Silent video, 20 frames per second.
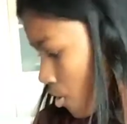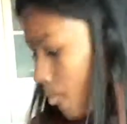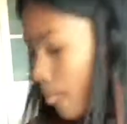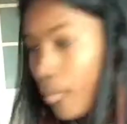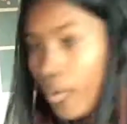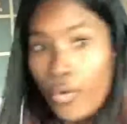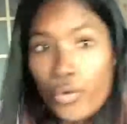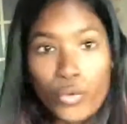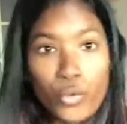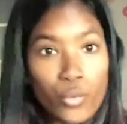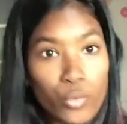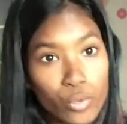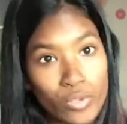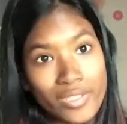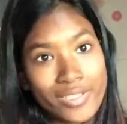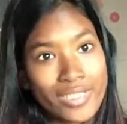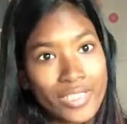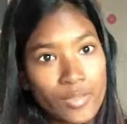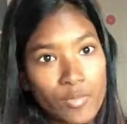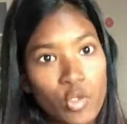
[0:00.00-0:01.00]
poi
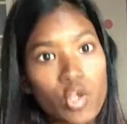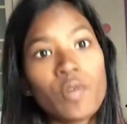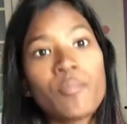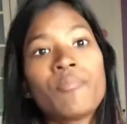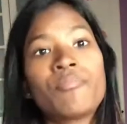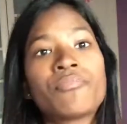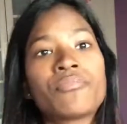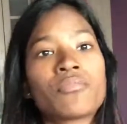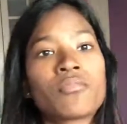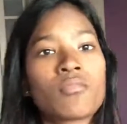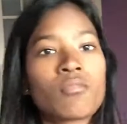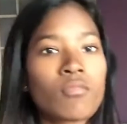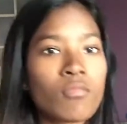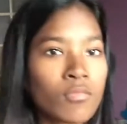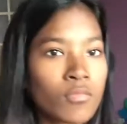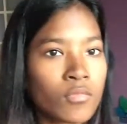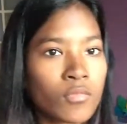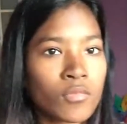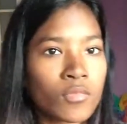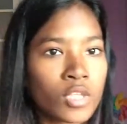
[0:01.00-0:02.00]
ultimo
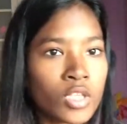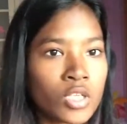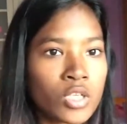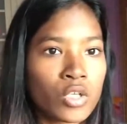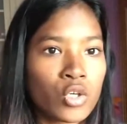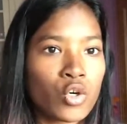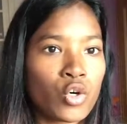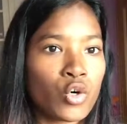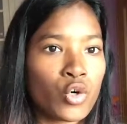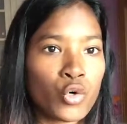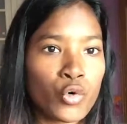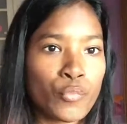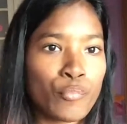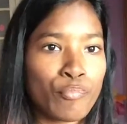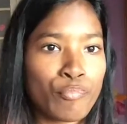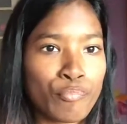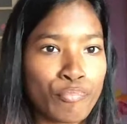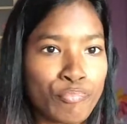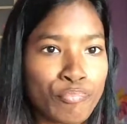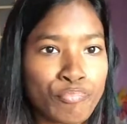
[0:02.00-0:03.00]

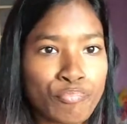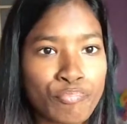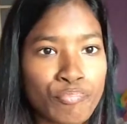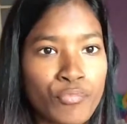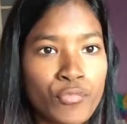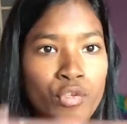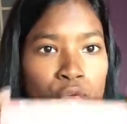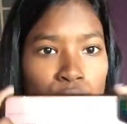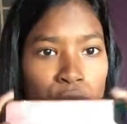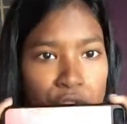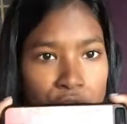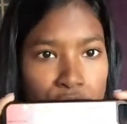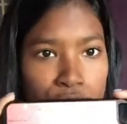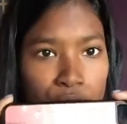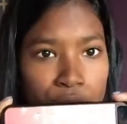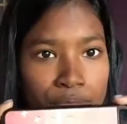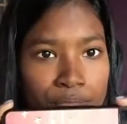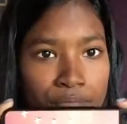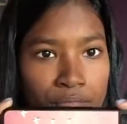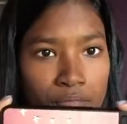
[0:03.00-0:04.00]
um,
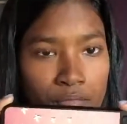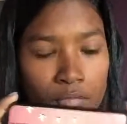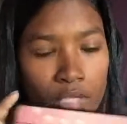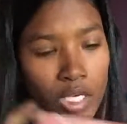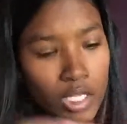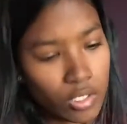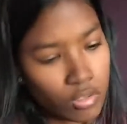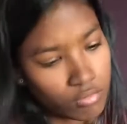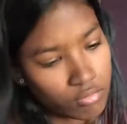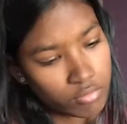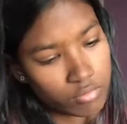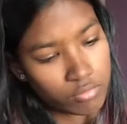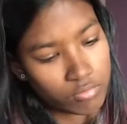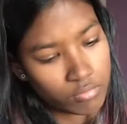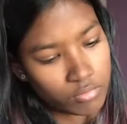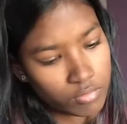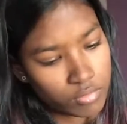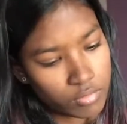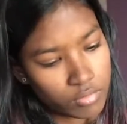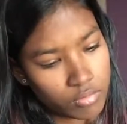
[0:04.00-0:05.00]
questo al,
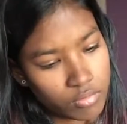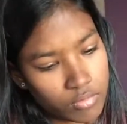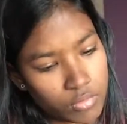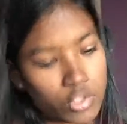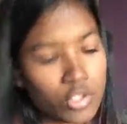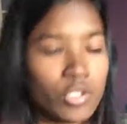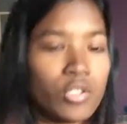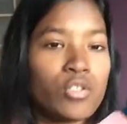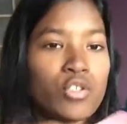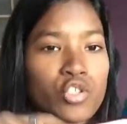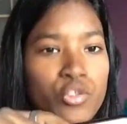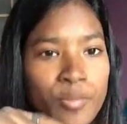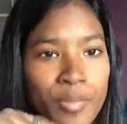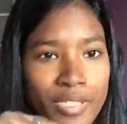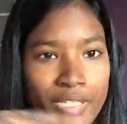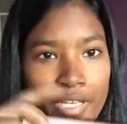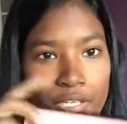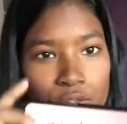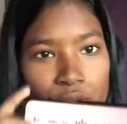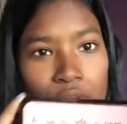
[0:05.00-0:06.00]
se ho
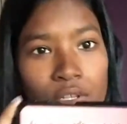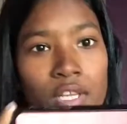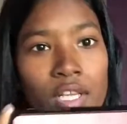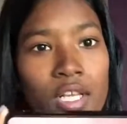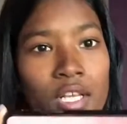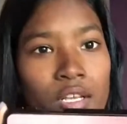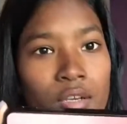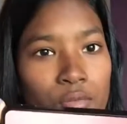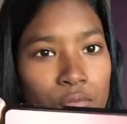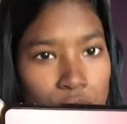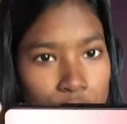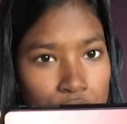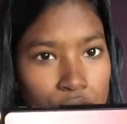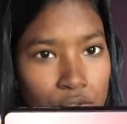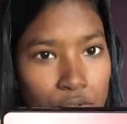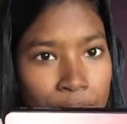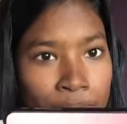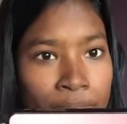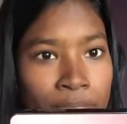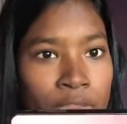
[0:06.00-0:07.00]
sbagliato
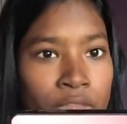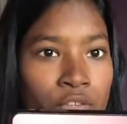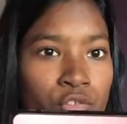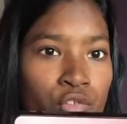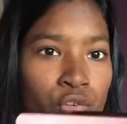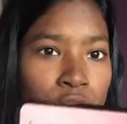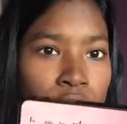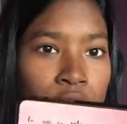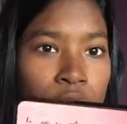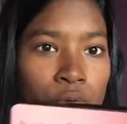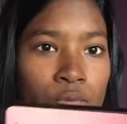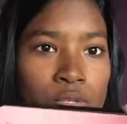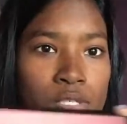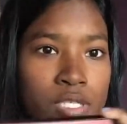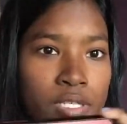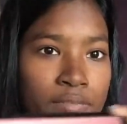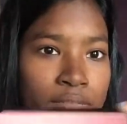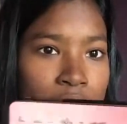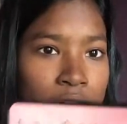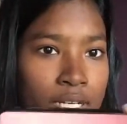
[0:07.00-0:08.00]
questo cioè,
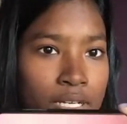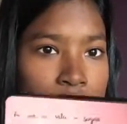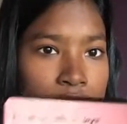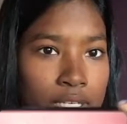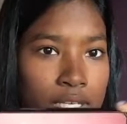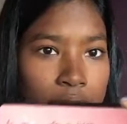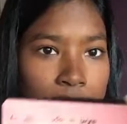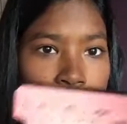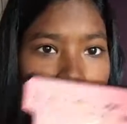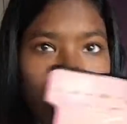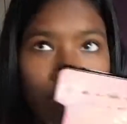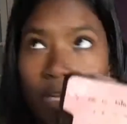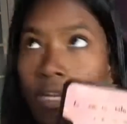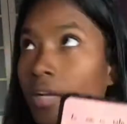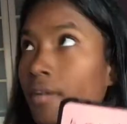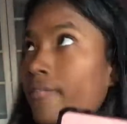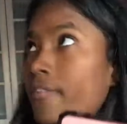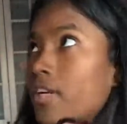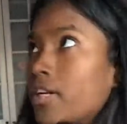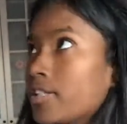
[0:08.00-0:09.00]
questa frase è
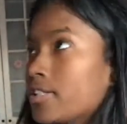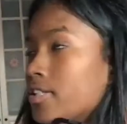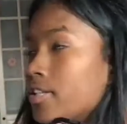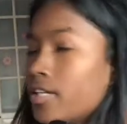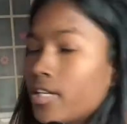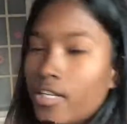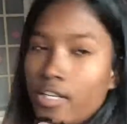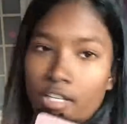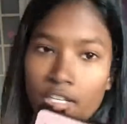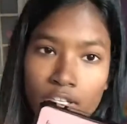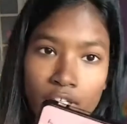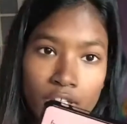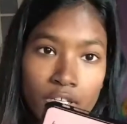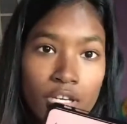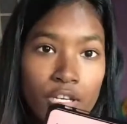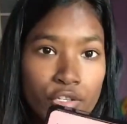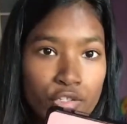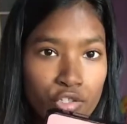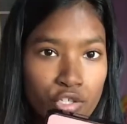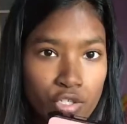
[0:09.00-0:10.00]
la frase che
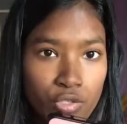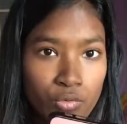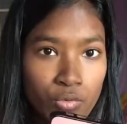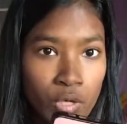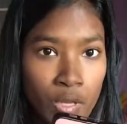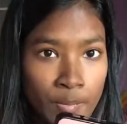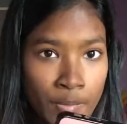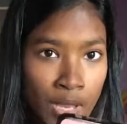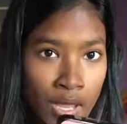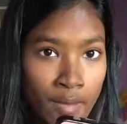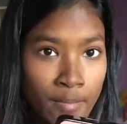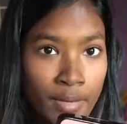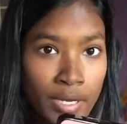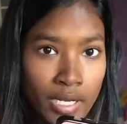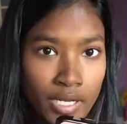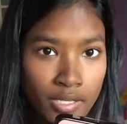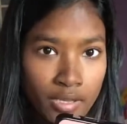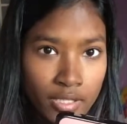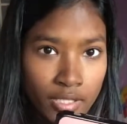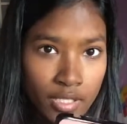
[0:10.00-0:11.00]
c'è sulla mia
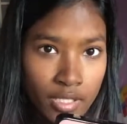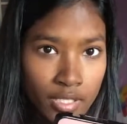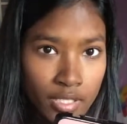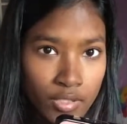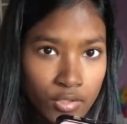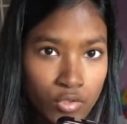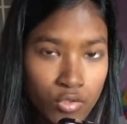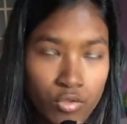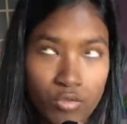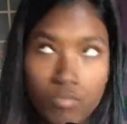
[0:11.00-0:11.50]
parete